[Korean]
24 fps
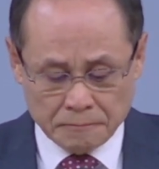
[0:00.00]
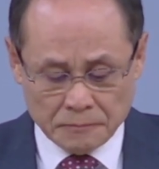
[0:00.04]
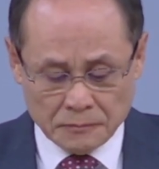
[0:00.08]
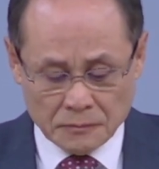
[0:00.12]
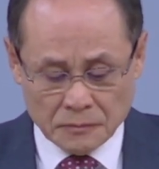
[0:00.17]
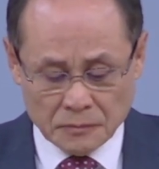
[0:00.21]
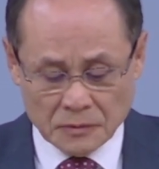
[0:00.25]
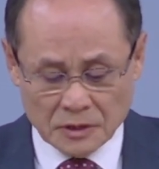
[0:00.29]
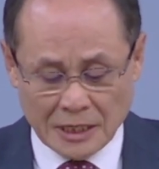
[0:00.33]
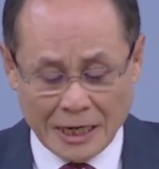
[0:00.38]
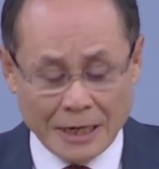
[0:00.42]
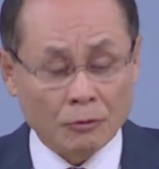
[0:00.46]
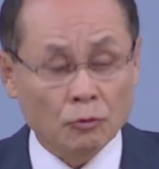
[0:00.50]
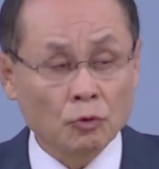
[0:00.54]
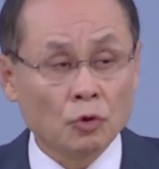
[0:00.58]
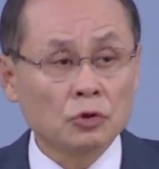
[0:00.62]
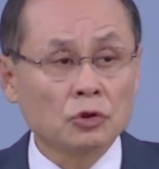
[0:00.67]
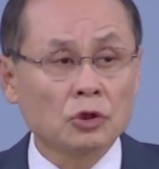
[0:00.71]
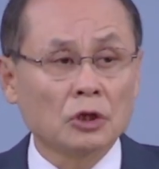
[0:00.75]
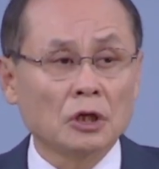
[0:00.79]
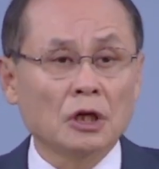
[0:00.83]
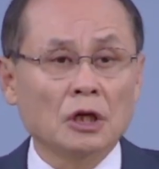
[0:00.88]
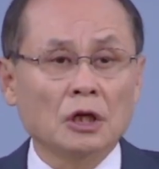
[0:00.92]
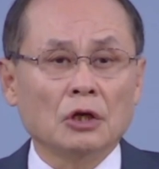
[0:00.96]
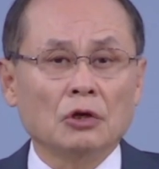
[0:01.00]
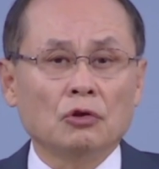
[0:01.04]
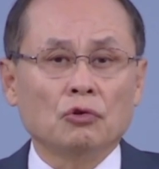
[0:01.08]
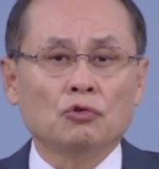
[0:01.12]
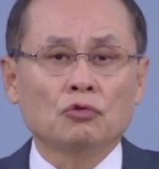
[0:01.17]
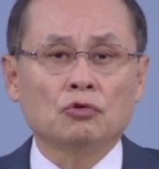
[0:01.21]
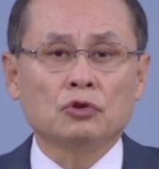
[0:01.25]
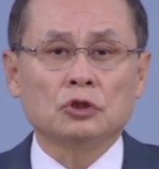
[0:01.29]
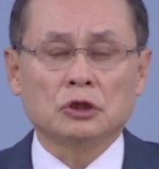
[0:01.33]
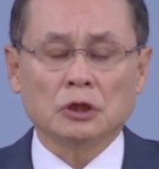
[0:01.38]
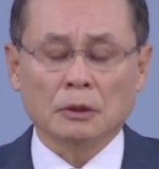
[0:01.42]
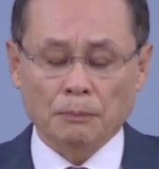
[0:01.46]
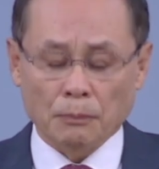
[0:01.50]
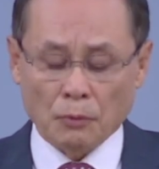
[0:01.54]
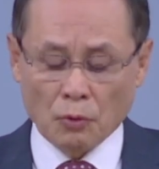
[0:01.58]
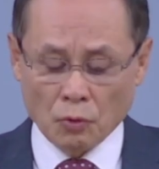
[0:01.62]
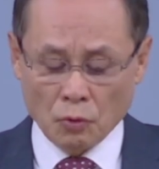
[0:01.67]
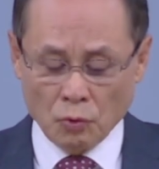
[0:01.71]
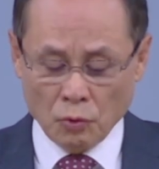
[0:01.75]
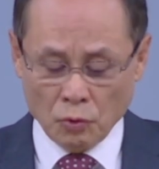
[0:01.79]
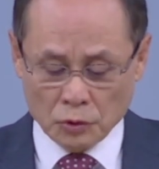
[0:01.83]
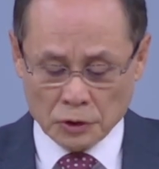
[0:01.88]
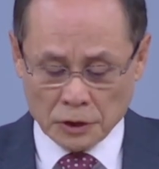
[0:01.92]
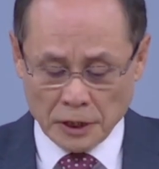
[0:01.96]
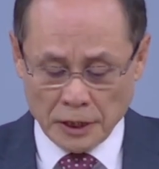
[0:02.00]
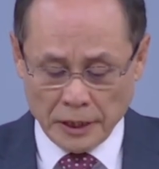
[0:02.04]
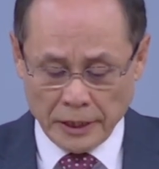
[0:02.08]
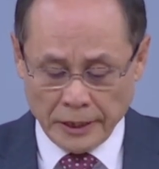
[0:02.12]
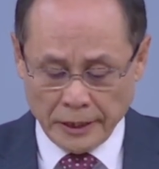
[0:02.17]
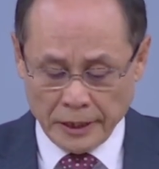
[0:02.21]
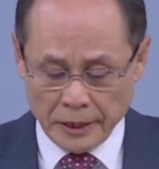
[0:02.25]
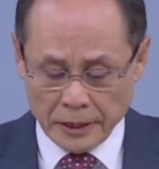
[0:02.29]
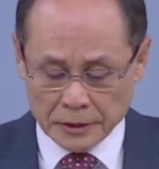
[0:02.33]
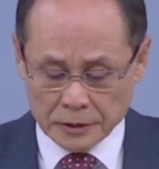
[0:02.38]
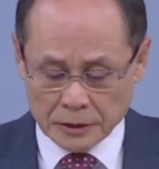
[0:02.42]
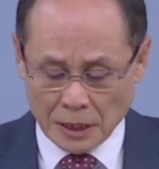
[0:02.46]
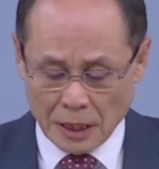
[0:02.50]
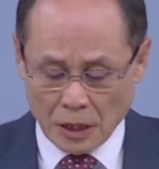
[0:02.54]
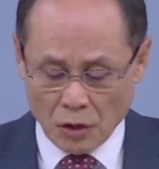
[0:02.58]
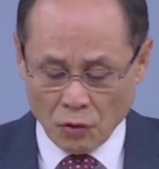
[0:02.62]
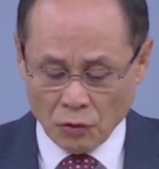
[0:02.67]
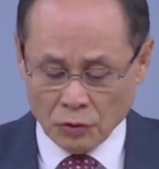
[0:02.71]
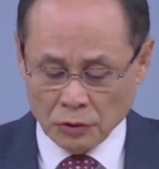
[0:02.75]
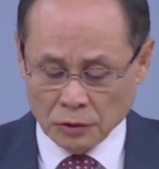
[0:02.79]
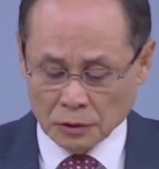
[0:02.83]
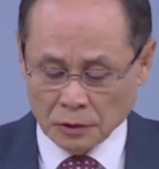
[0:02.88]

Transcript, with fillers: 장로들이 65세에 자원